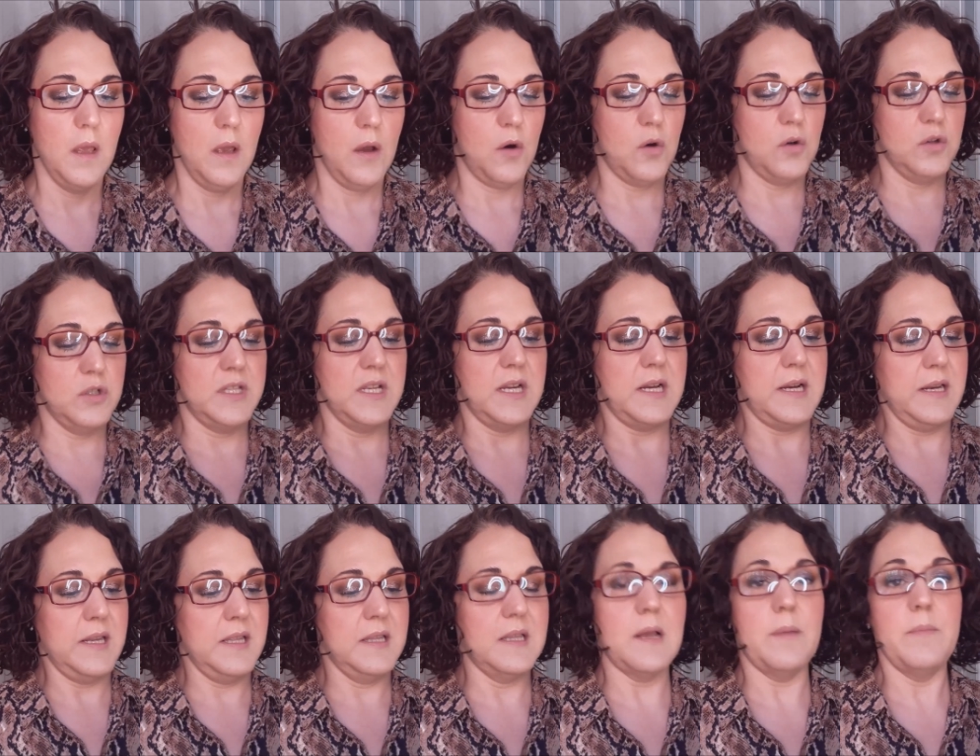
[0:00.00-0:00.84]
Os
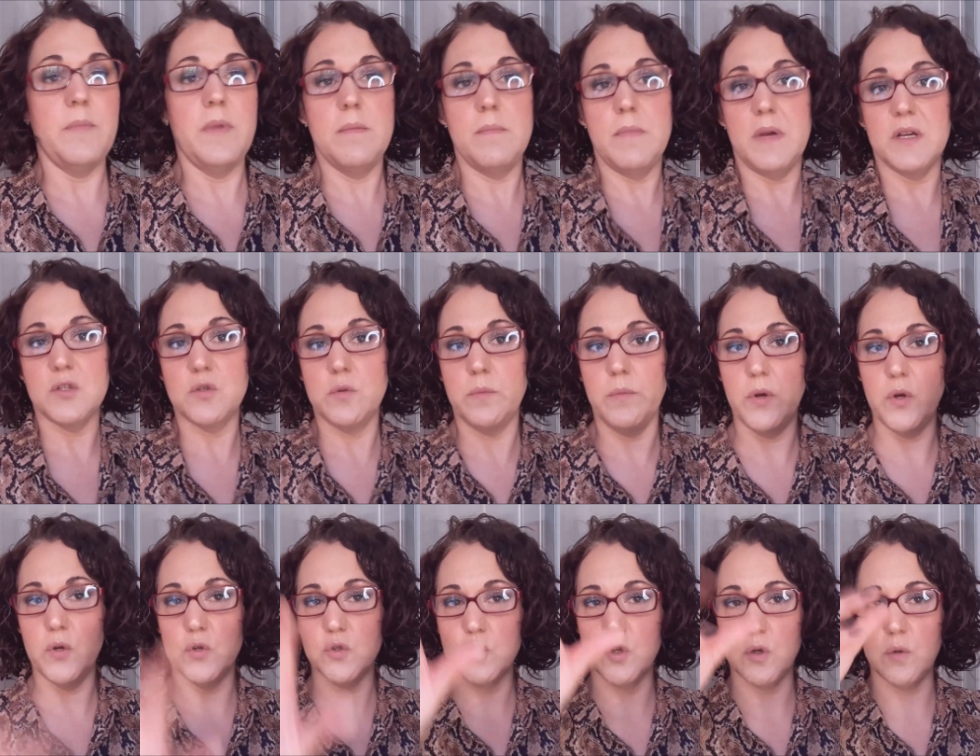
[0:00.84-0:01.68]
dejaré también más o
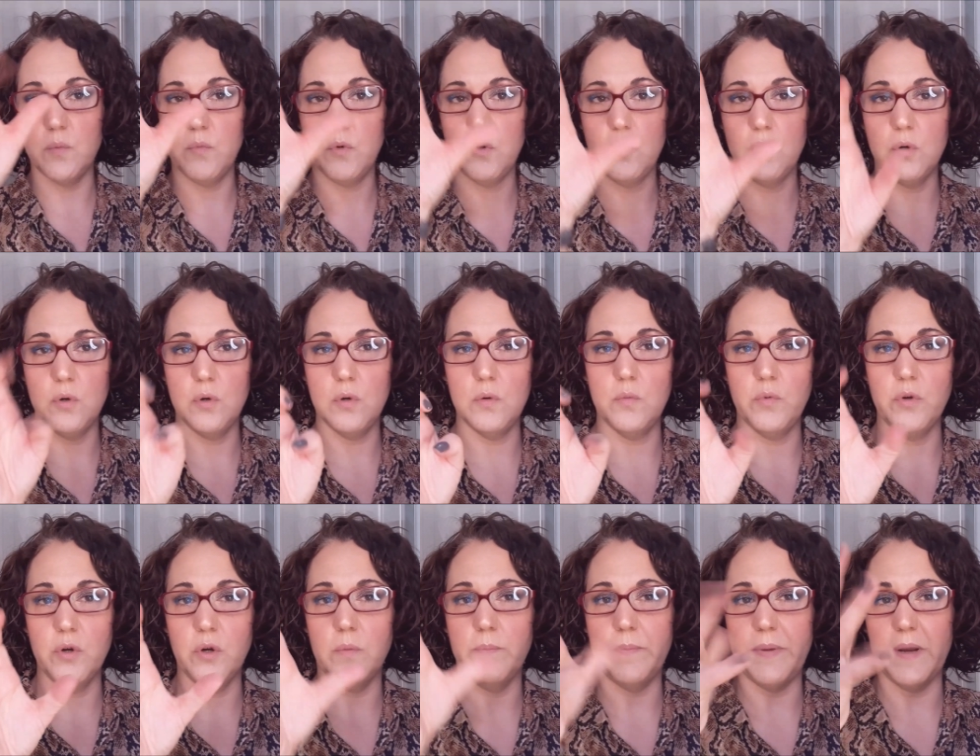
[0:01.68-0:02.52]
menos como,
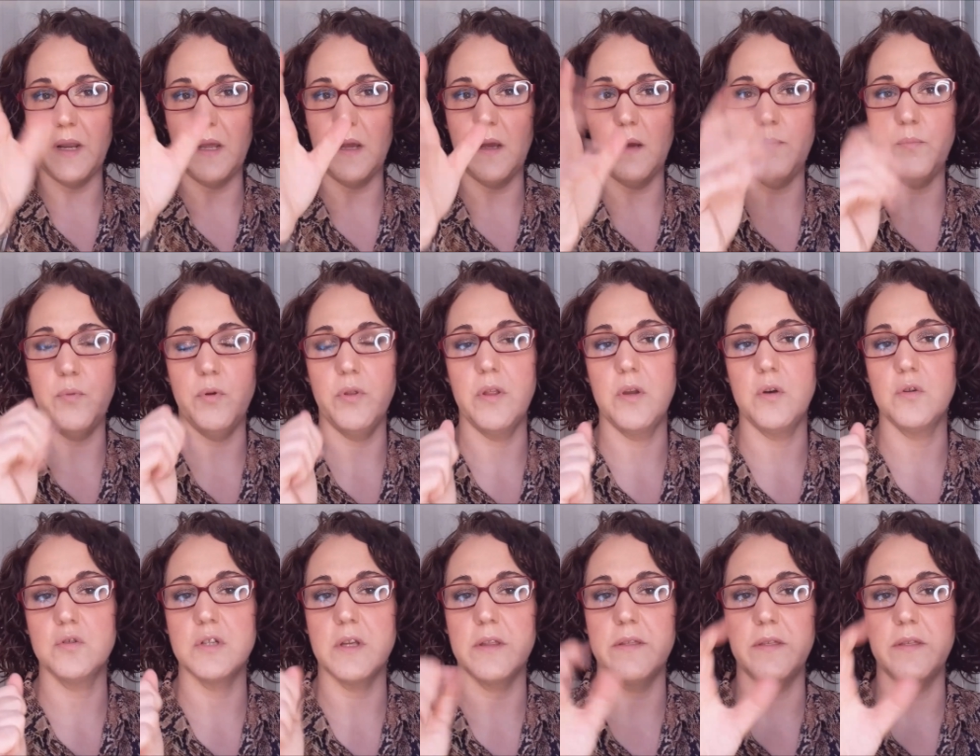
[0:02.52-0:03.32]
bueno, para poderos